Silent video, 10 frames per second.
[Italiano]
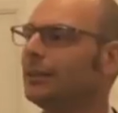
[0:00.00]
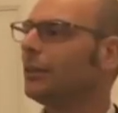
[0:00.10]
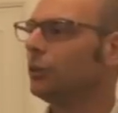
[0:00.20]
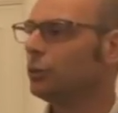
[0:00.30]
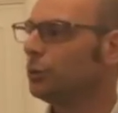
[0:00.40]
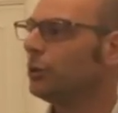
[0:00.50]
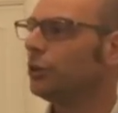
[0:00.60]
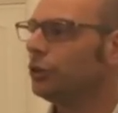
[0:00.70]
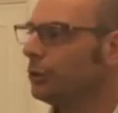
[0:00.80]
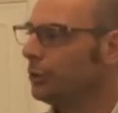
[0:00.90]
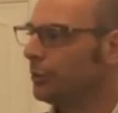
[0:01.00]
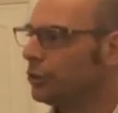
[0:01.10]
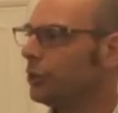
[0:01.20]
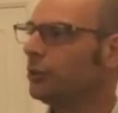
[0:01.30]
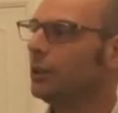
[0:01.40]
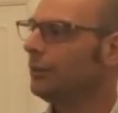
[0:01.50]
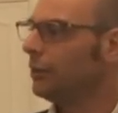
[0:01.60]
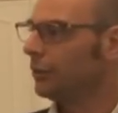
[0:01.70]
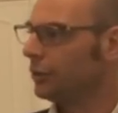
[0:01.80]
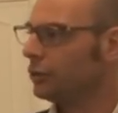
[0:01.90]
che non superano il 5% a
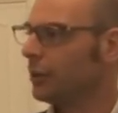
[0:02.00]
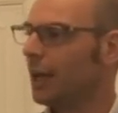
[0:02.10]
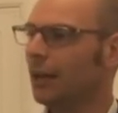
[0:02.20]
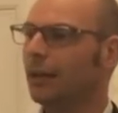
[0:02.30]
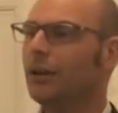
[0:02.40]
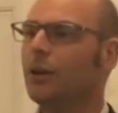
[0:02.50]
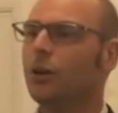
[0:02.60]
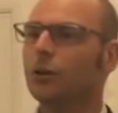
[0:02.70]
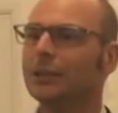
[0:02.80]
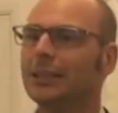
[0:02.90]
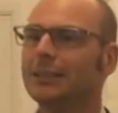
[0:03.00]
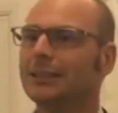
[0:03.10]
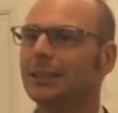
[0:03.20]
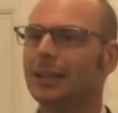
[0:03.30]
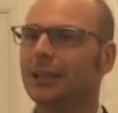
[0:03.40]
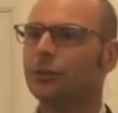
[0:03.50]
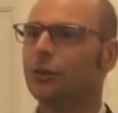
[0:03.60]
livello regionale o di liste che hanno